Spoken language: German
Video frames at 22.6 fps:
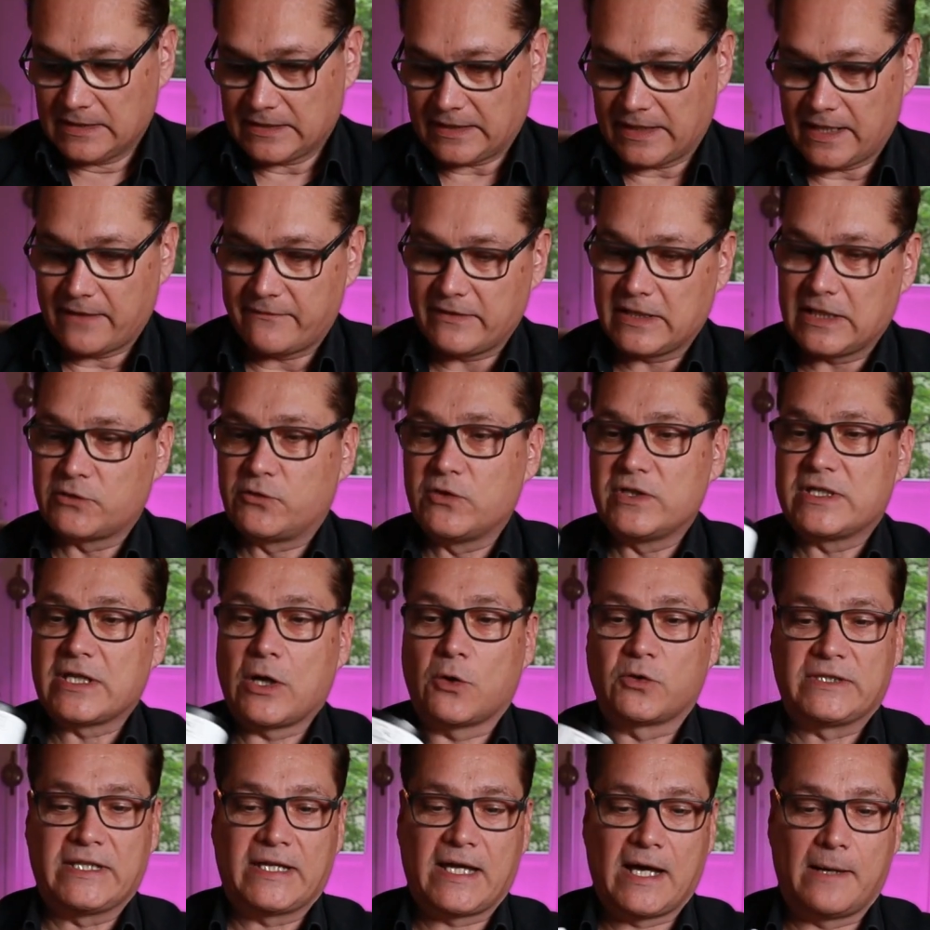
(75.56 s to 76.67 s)
Dann haben wir natürlich
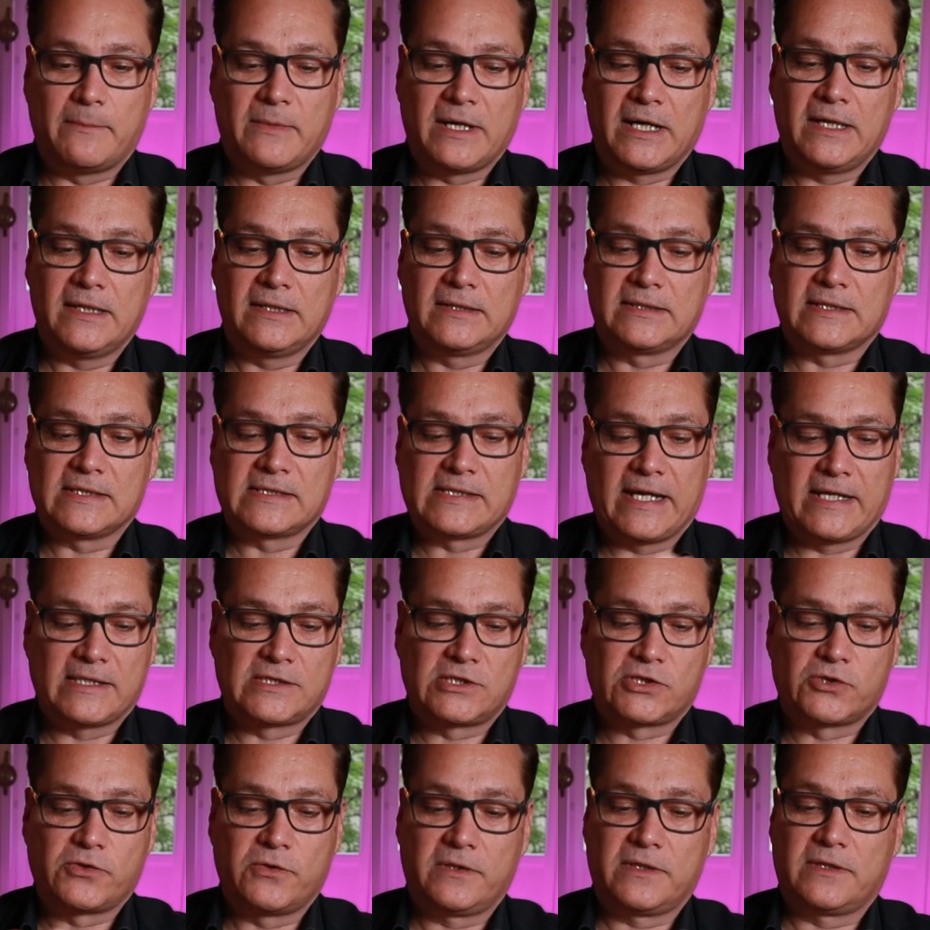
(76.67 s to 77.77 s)
auch die Kamera, das
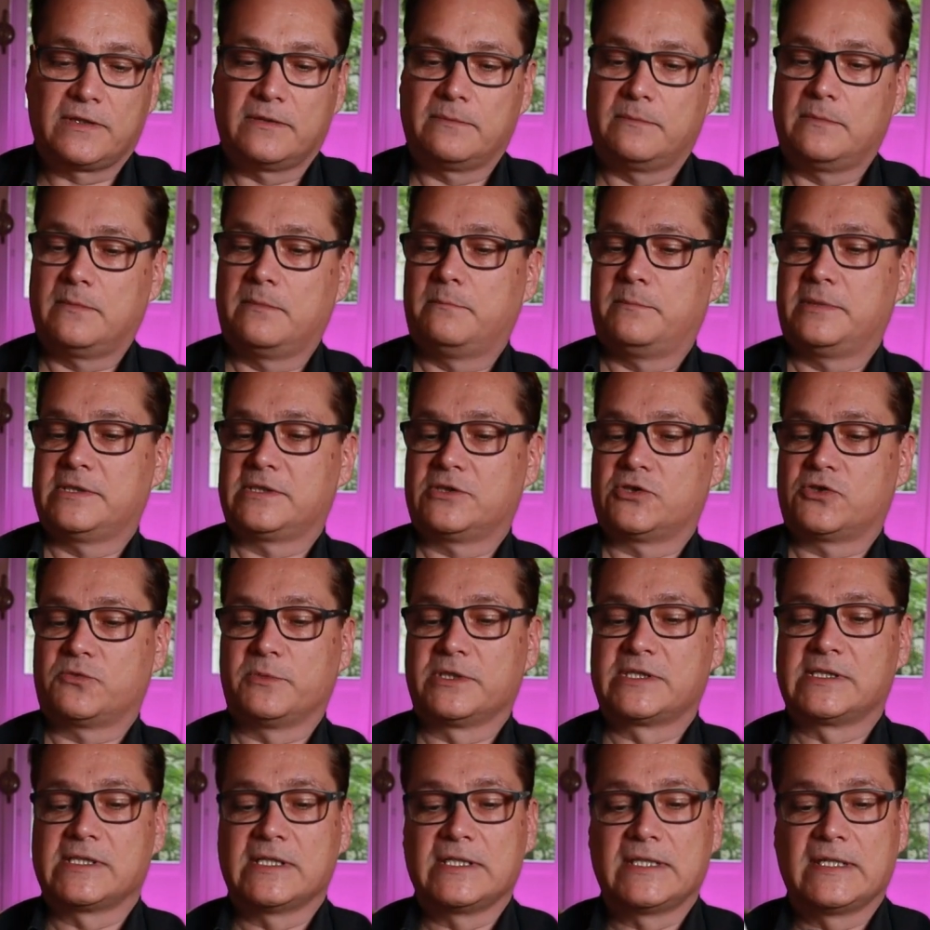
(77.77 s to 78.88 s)
Herzstück, ein bisschen
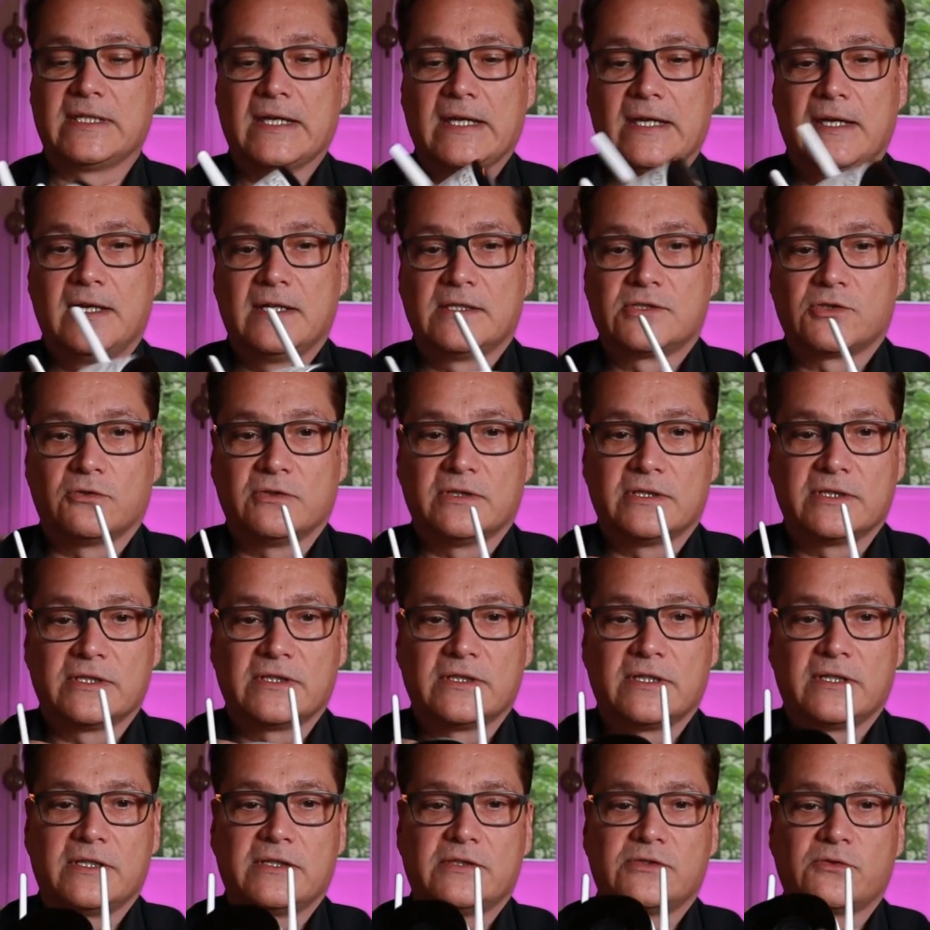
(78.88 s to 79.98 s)
schmutzig. So,
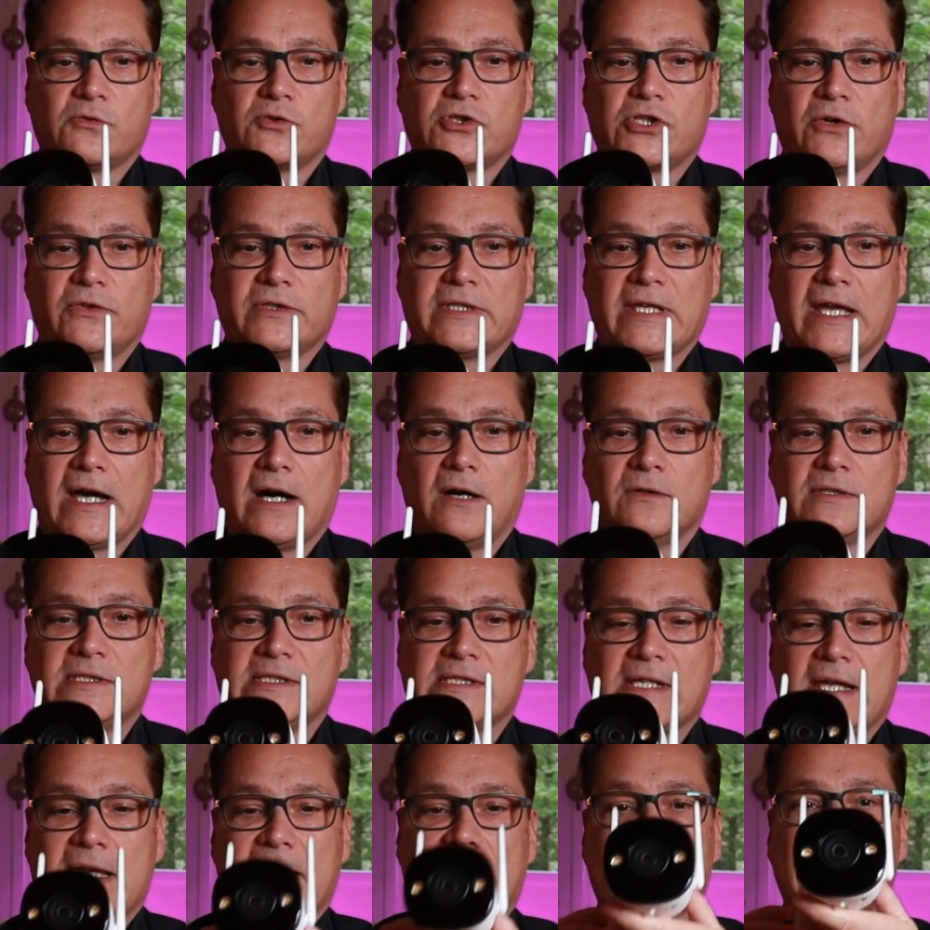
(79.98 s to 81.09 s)
so schaut die
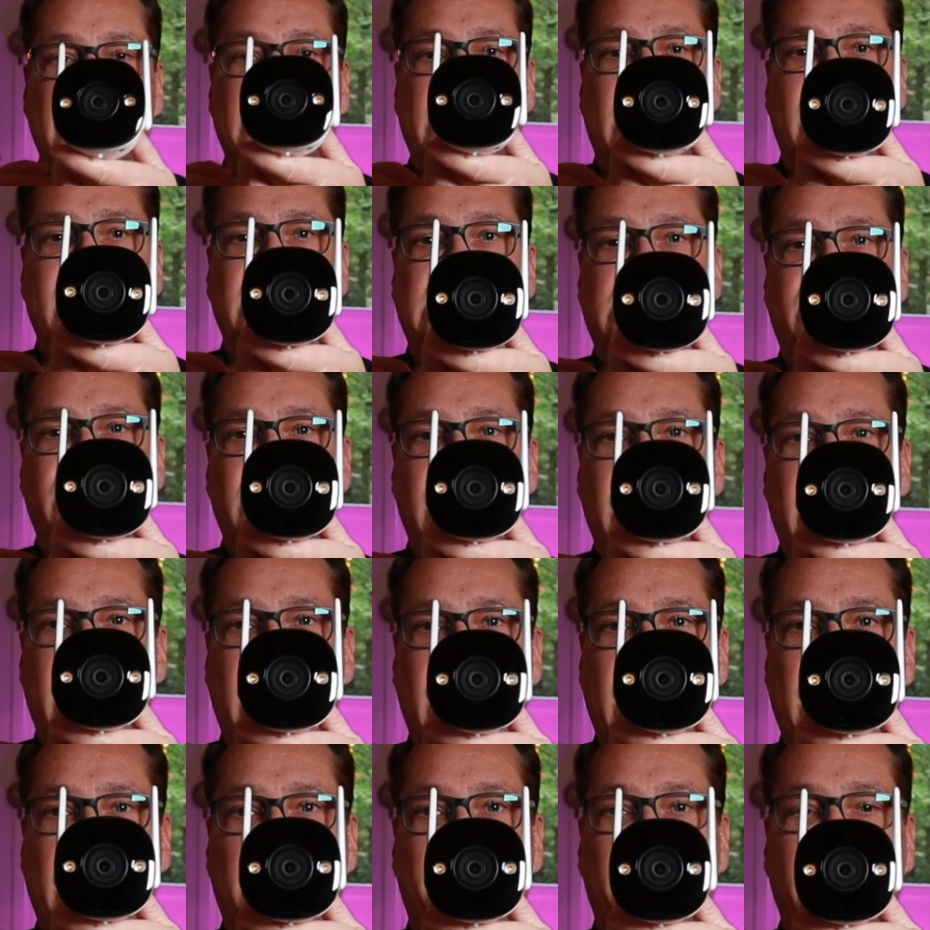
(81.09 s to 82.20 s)
aus. Das heißt, wir
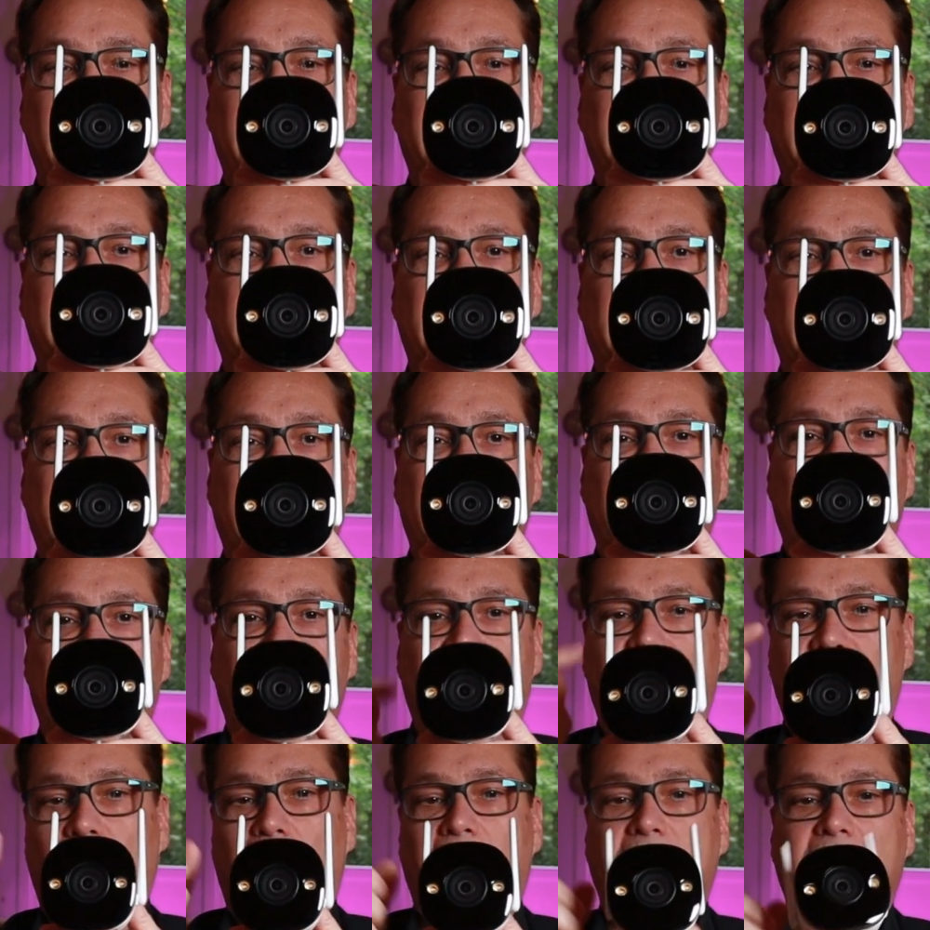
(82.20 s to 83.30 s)
haben äh,
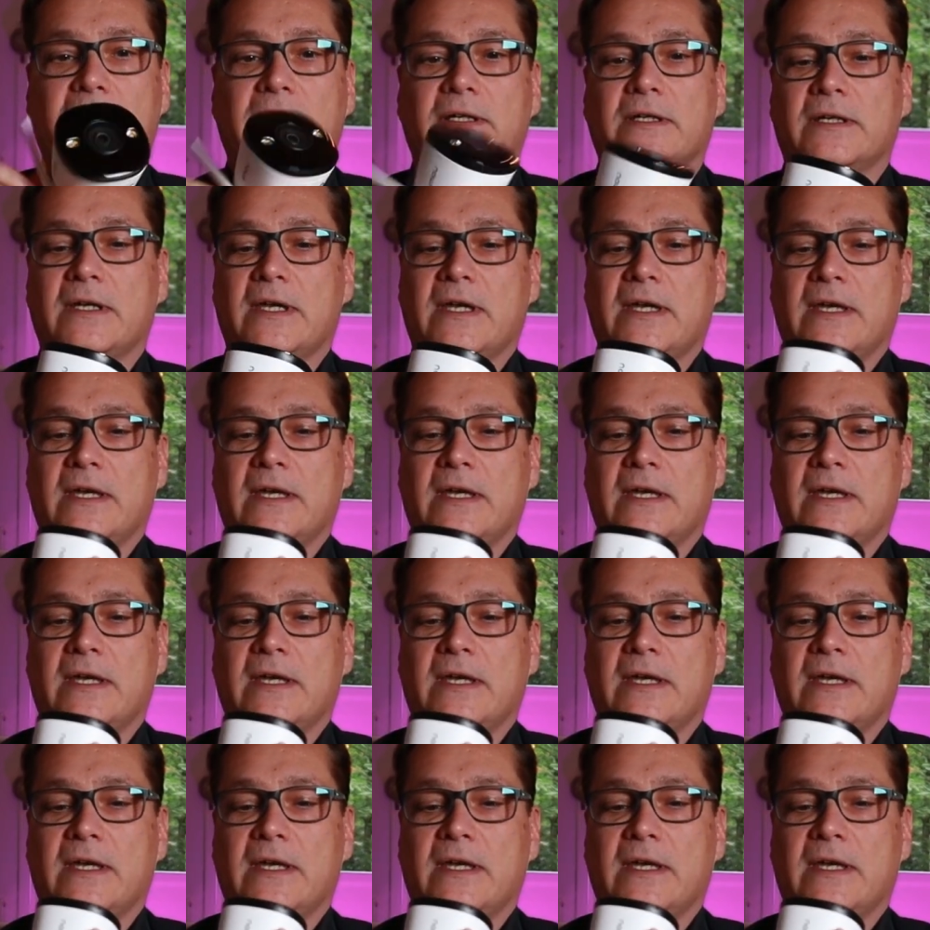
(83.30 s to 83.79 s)
vorne